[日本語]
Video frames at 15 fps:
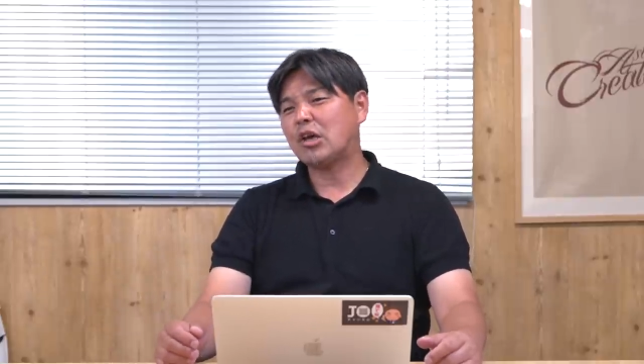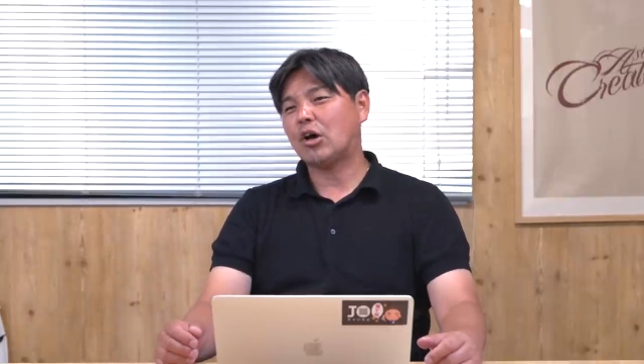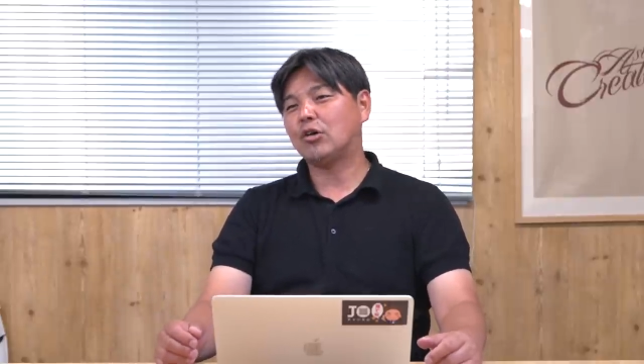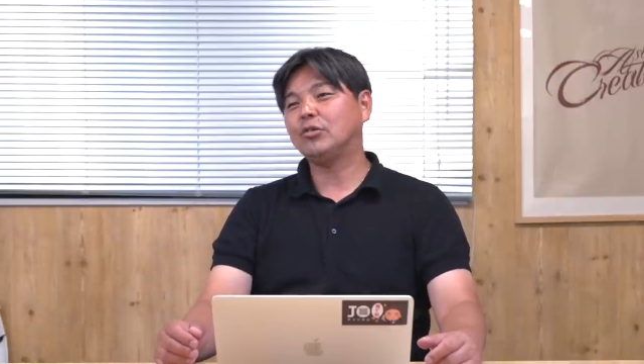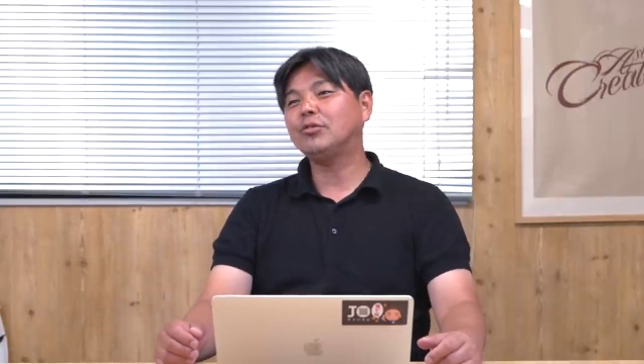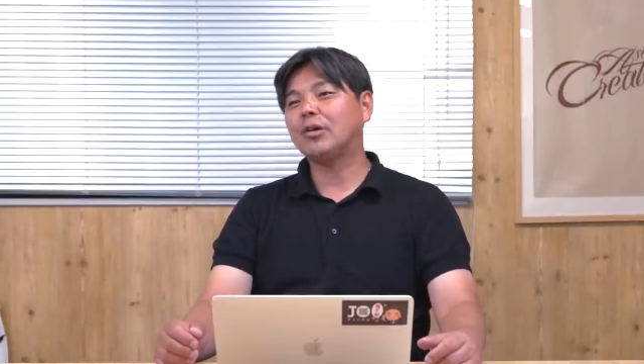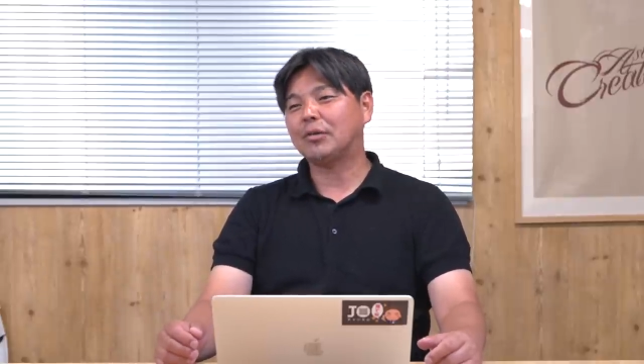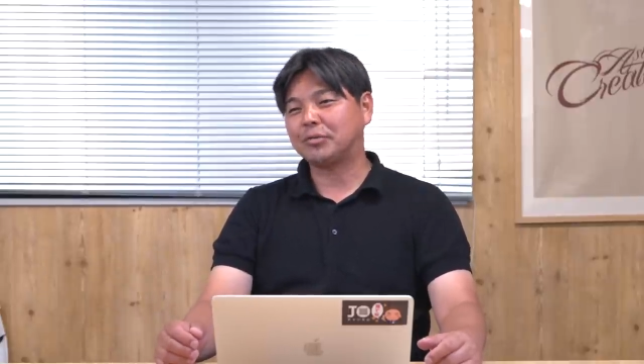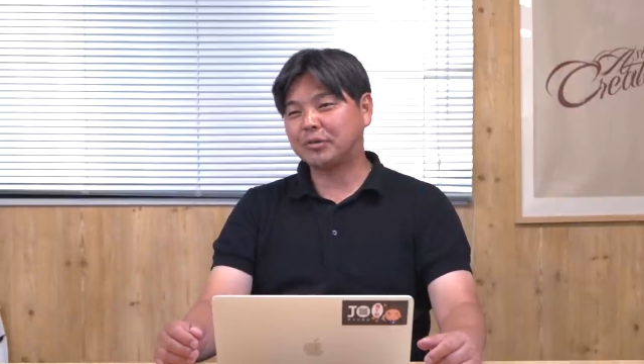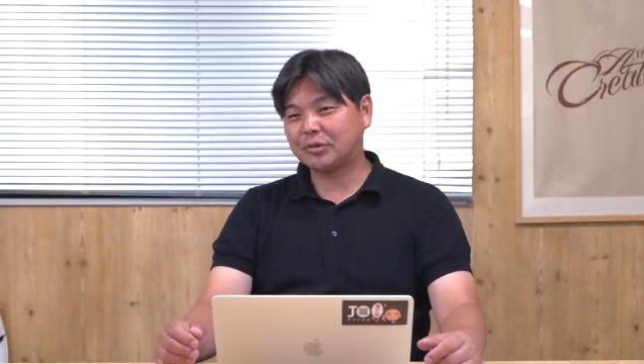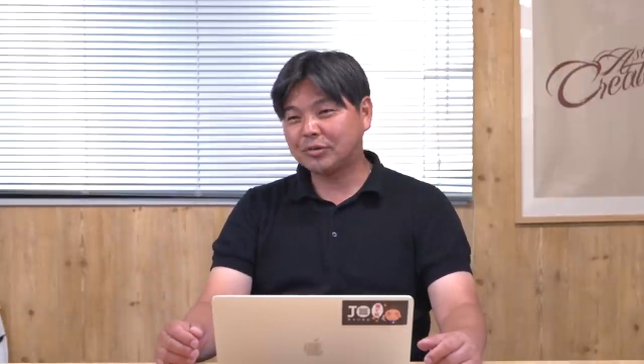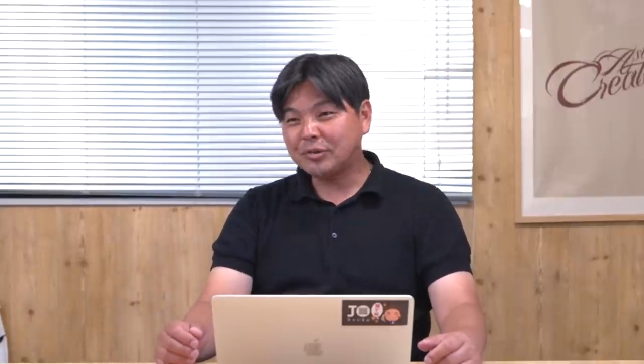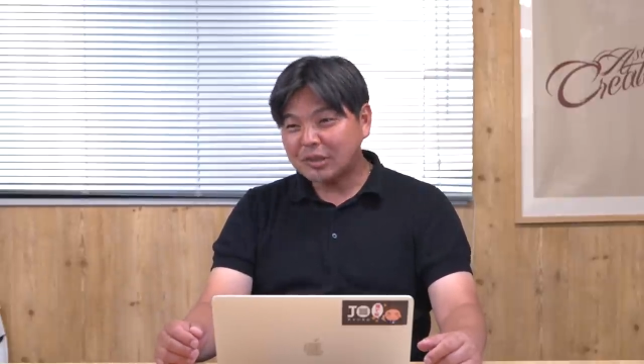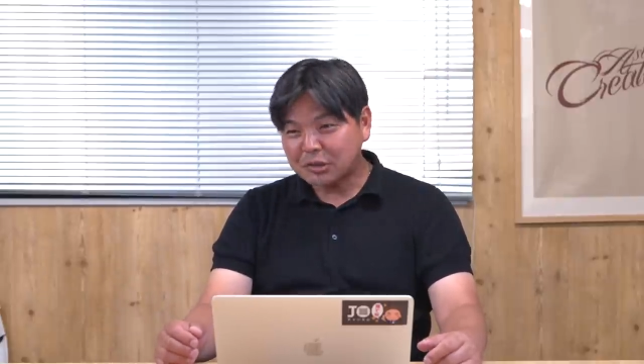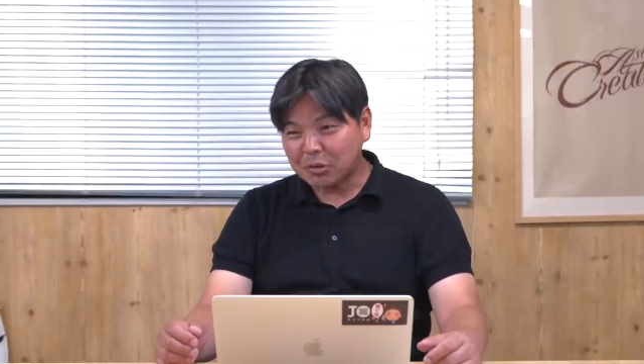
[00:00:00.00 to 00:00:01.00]
やるのが普
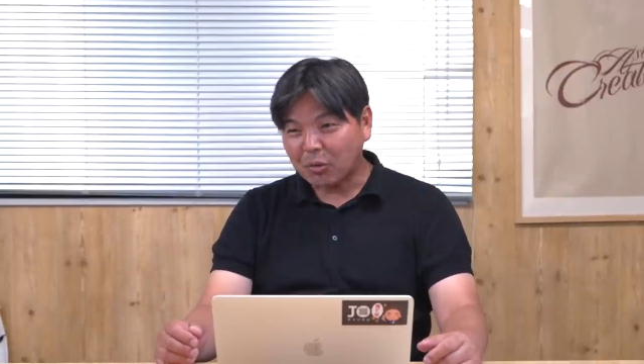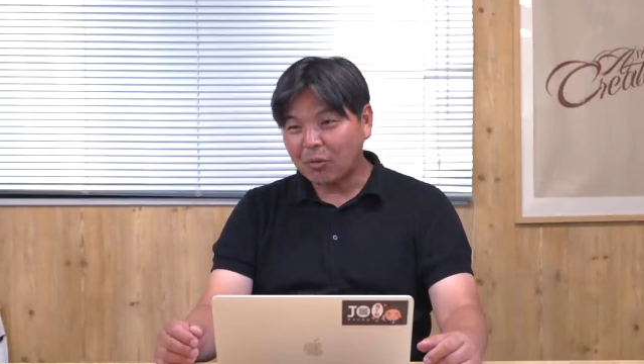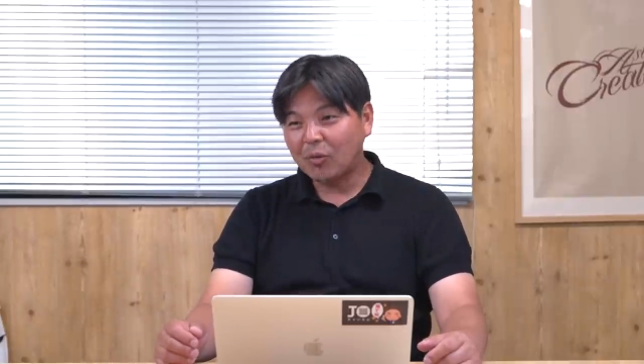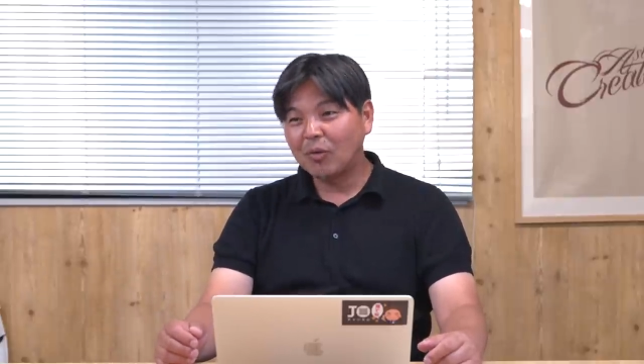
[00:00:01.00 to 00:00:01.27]
通でしょ、う